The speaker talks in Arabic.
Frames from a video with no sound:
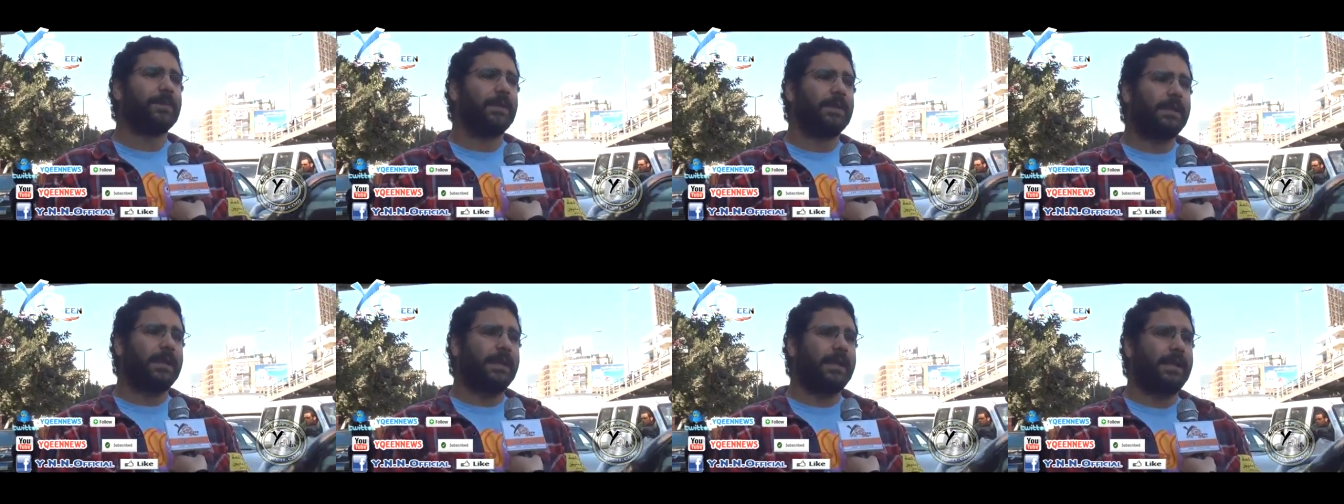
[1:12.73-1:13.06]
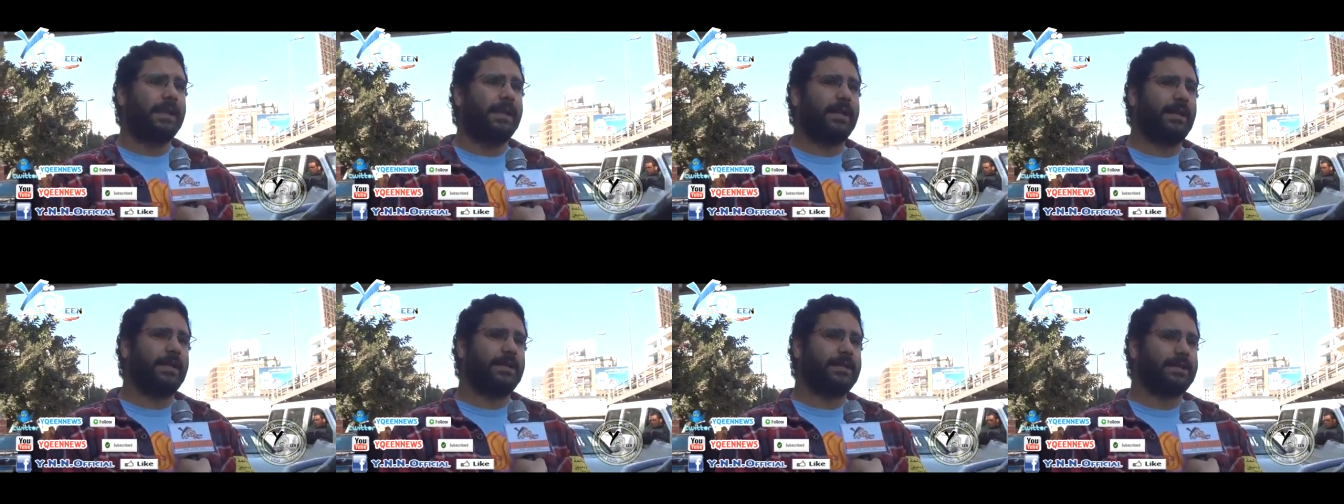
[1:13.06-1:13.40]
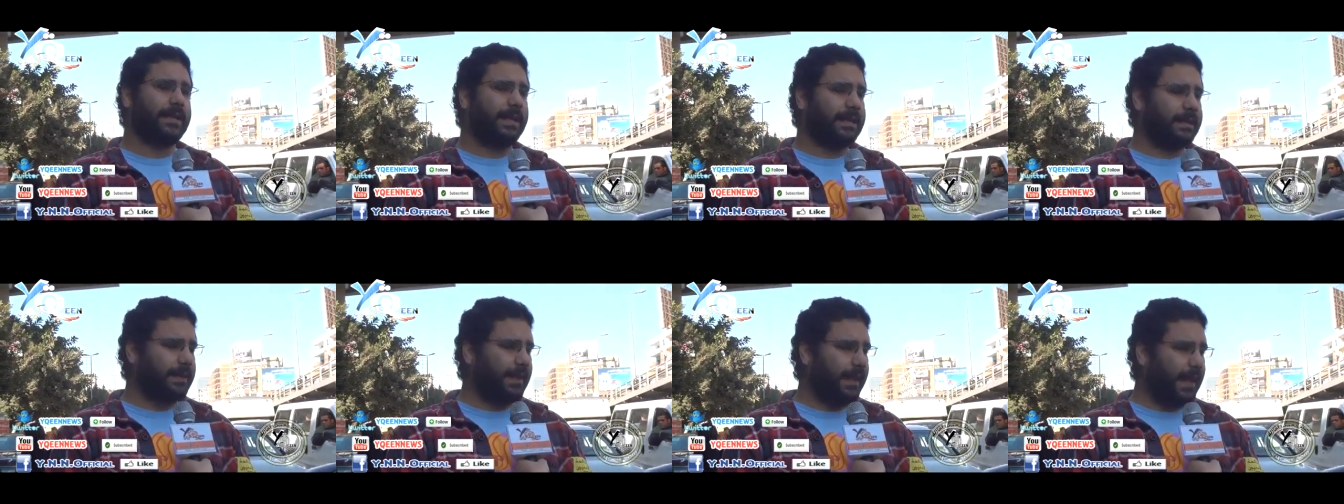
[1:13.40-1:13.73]

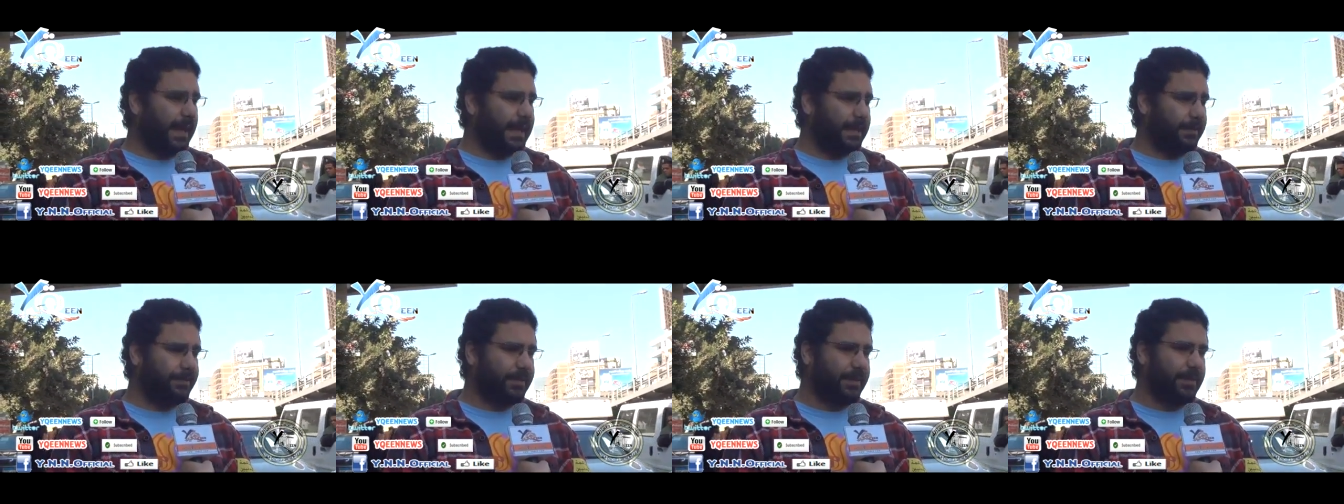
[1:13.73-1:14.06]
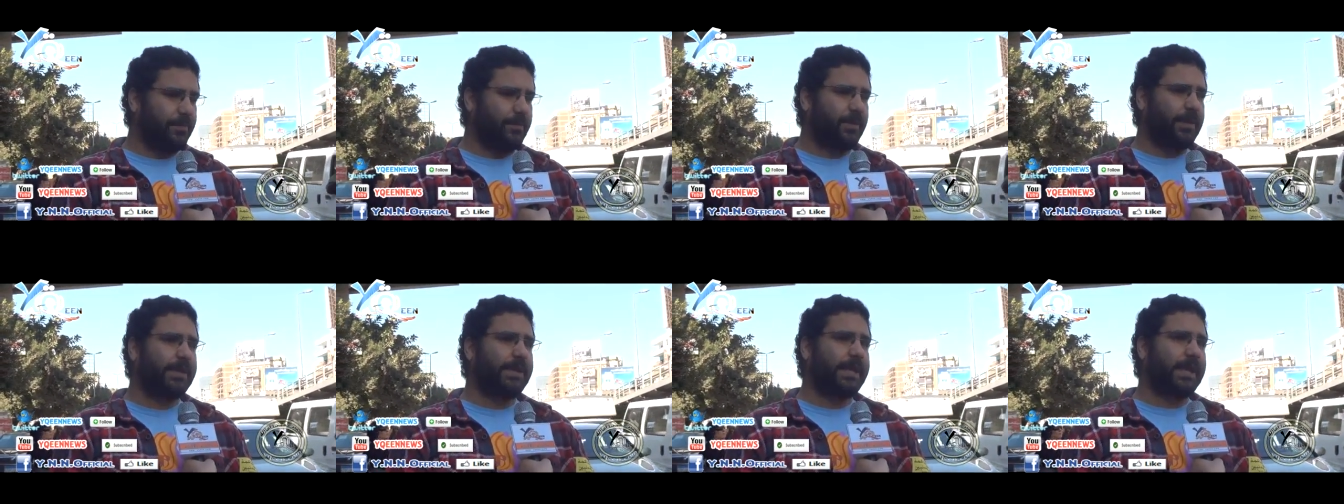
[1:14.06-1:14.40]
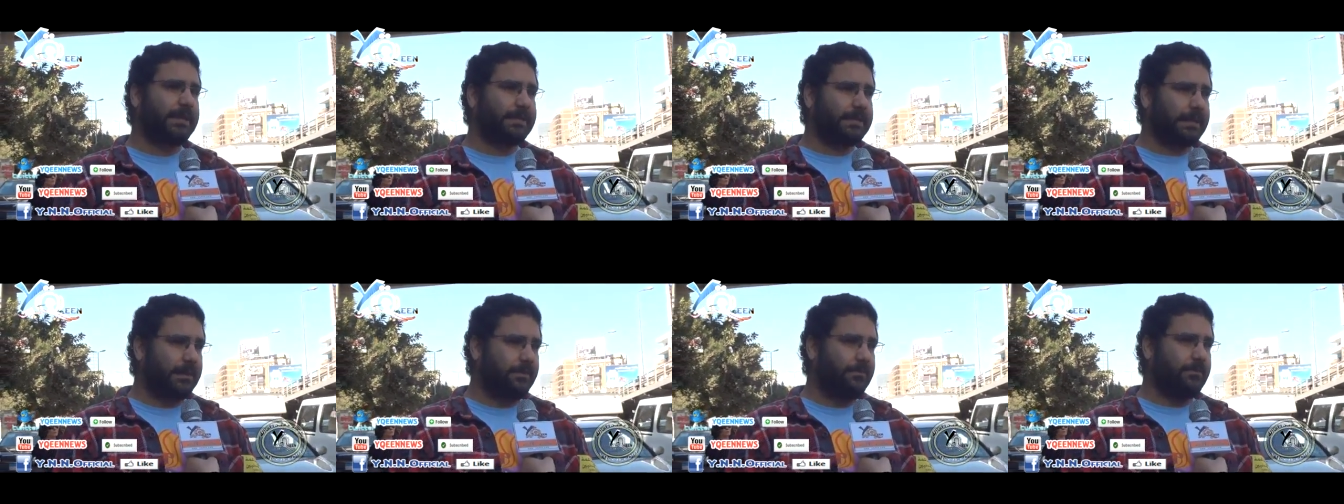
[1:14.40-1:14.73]
للسجن الحربي
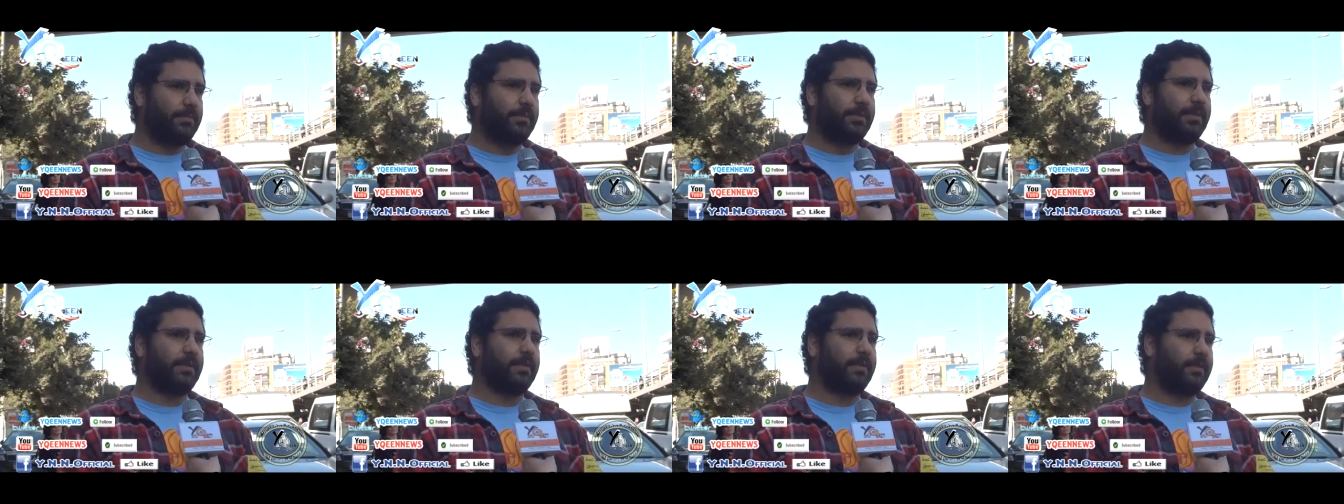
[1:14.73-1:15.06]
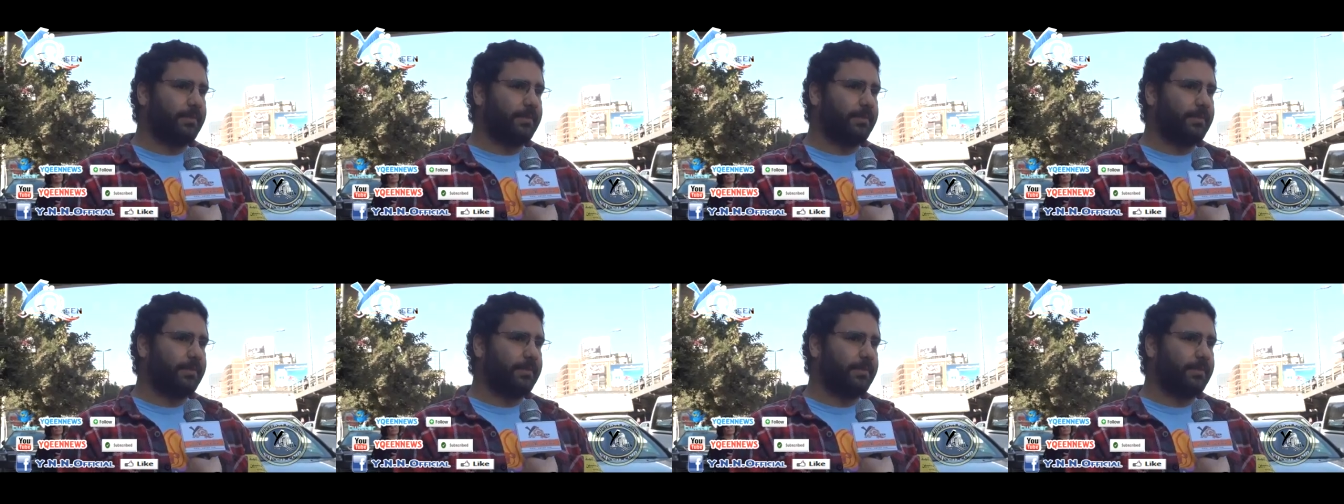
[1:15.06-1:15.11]
وهناك تم